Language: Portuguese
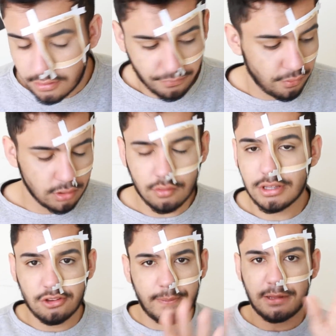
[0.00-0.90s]
Acho que foi,
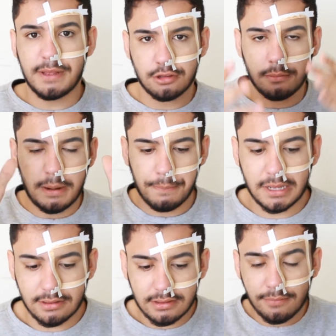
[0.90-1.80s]
depois a gente passa uma sombra
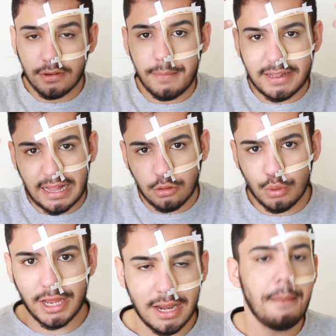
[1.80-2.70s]
preta em cima, fica uma
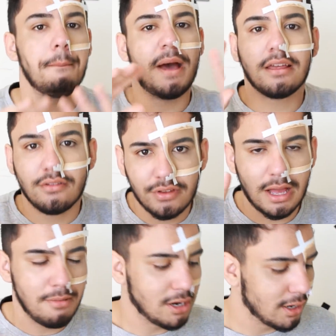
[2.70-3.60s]
taturana, mas não fica